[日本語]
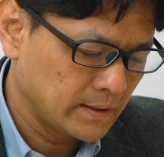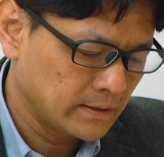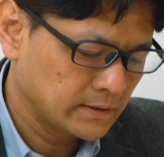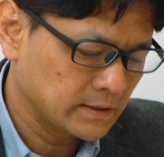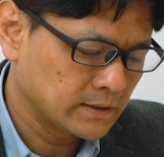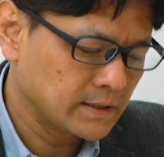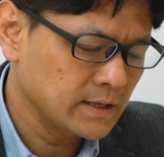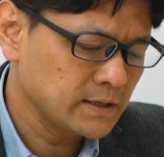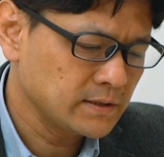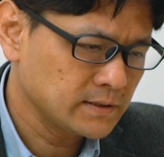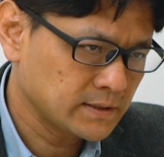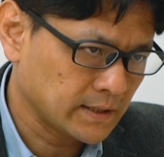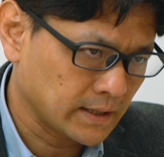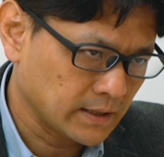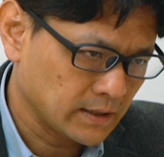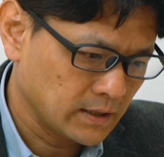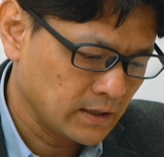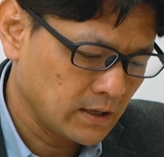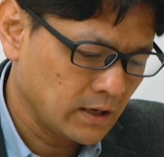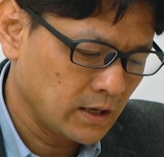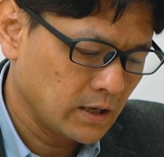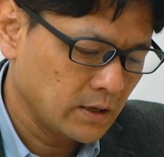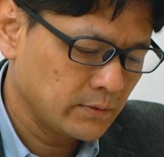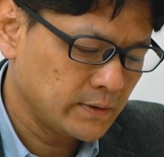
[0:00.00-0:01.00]
で現在、
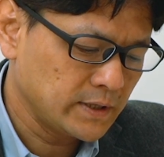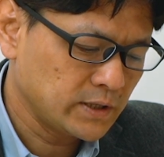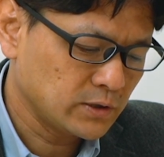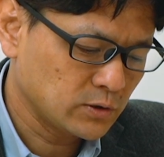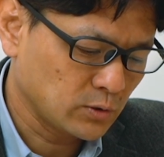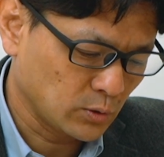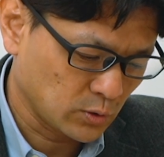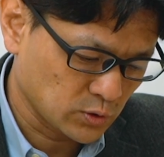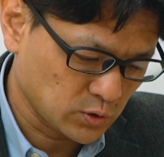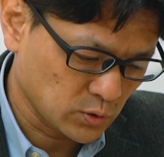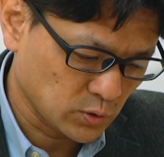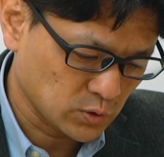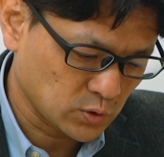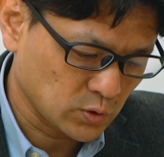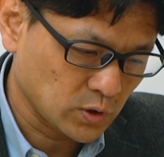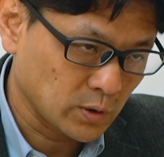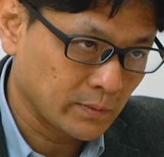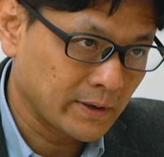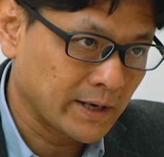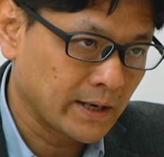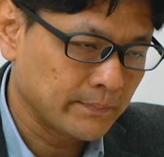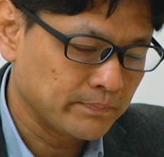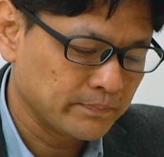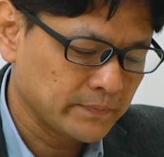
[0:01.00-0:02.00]
エフアイティー の証書で
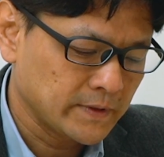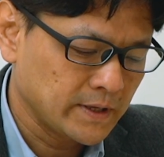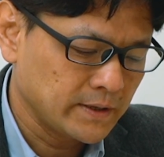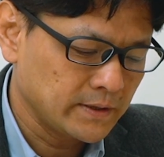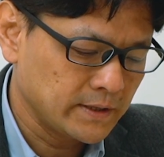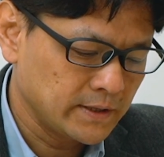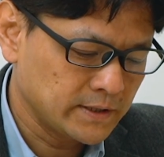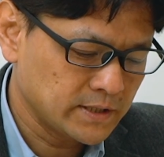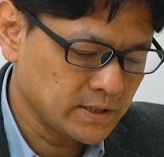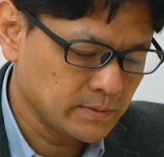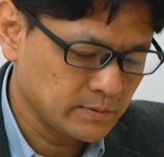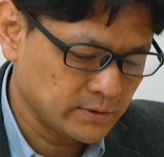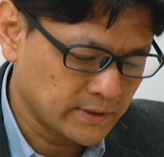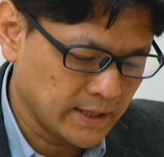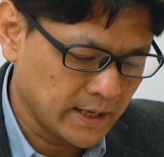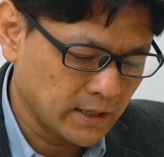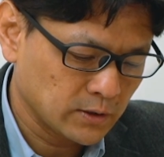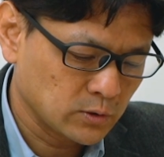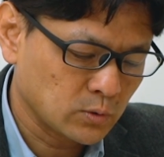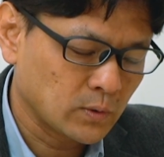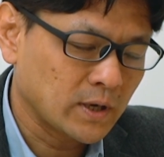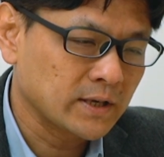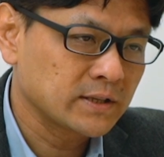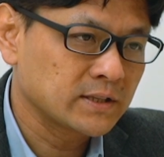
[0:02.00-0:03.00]
は、一部で
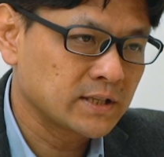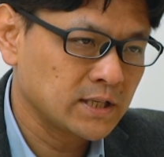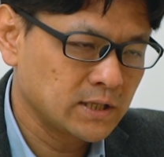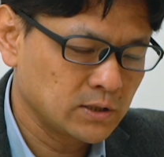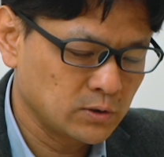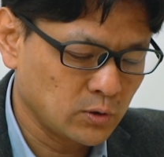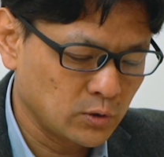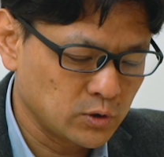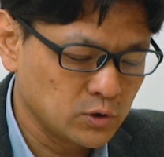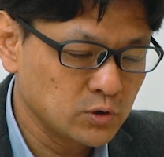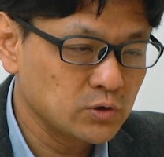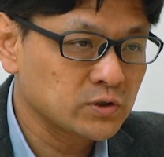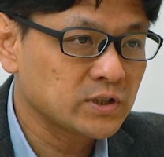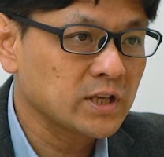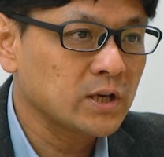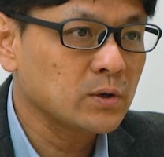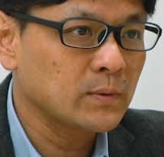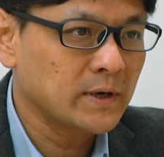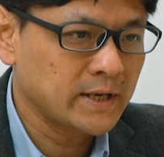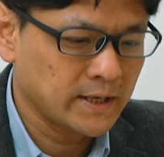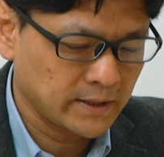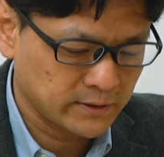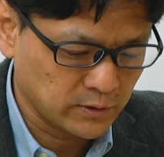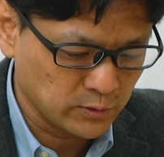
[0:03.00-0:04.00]
トラッキングの優先
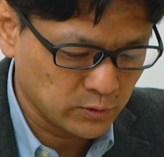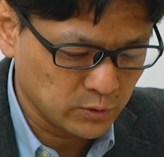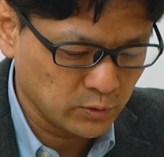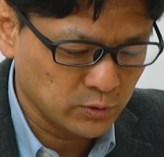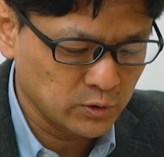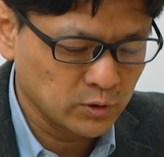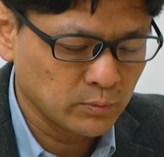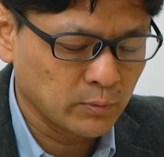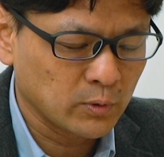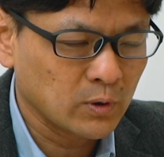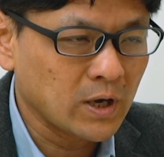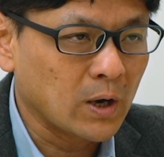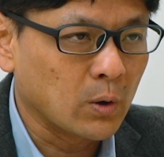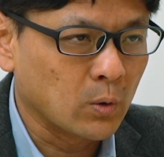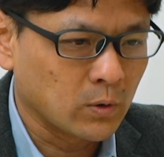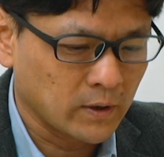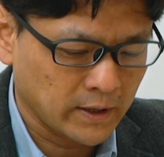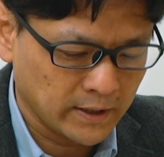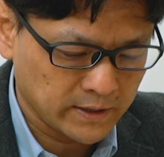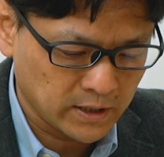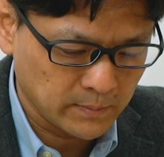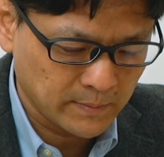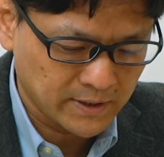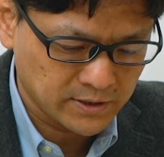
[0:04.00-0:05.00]
割合というものが行
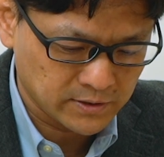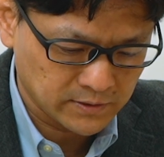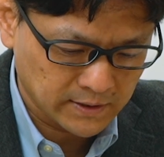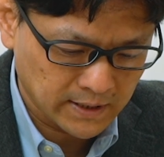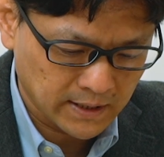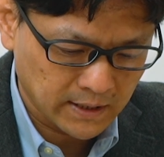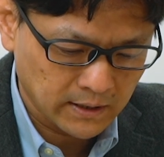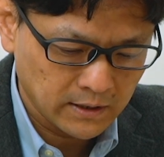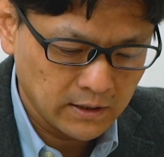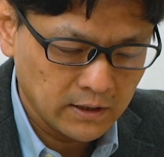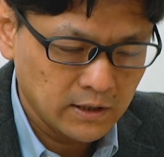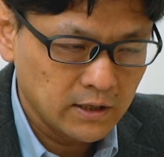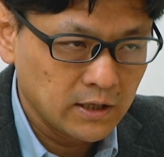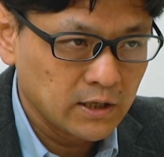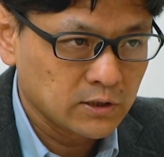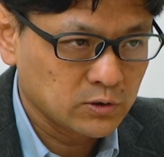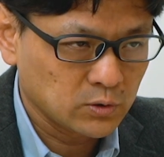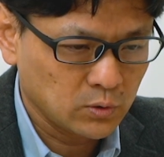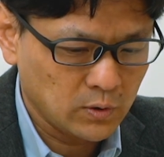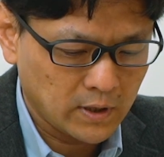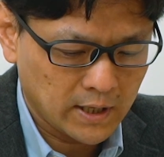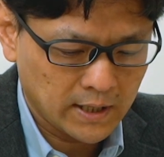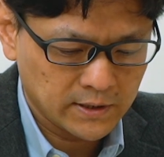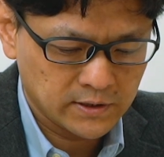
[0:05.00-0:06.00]
われていますが、
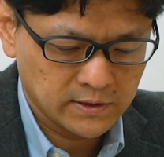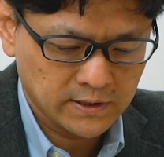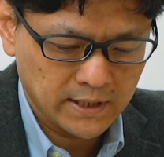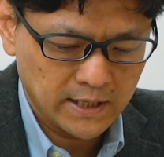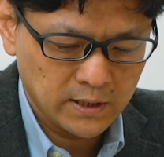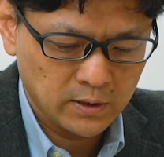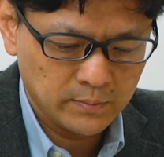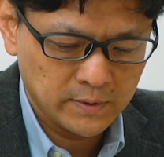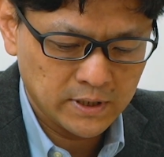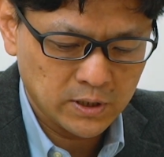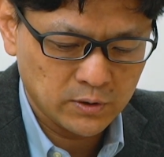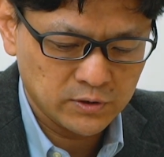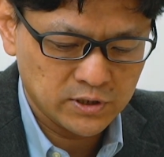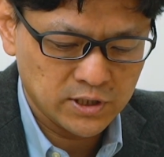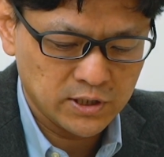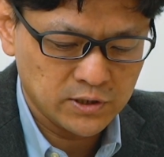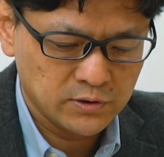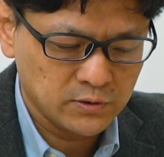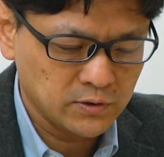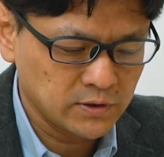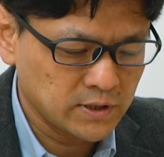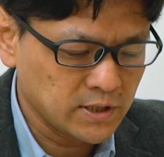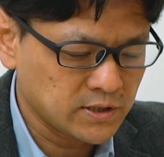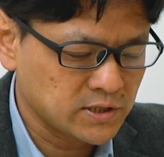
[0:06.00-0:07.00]
その扱いの見直しに
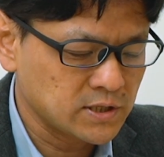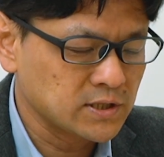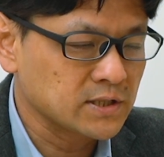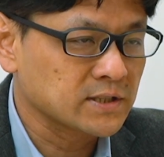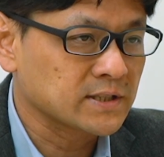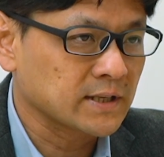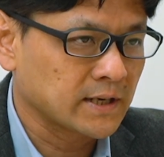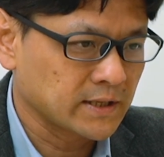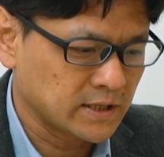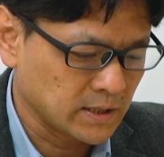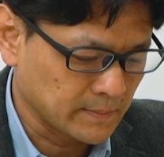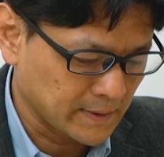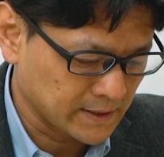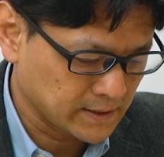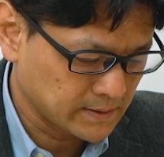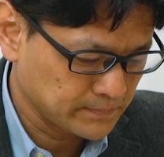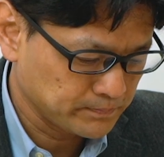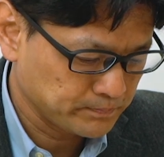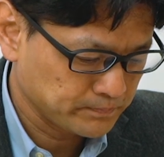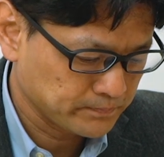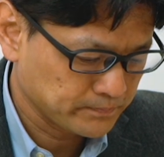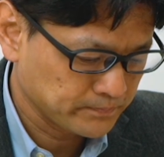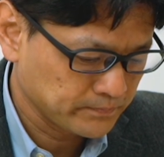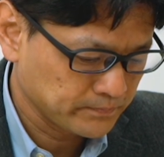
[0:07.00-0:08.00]
ついて審議されています。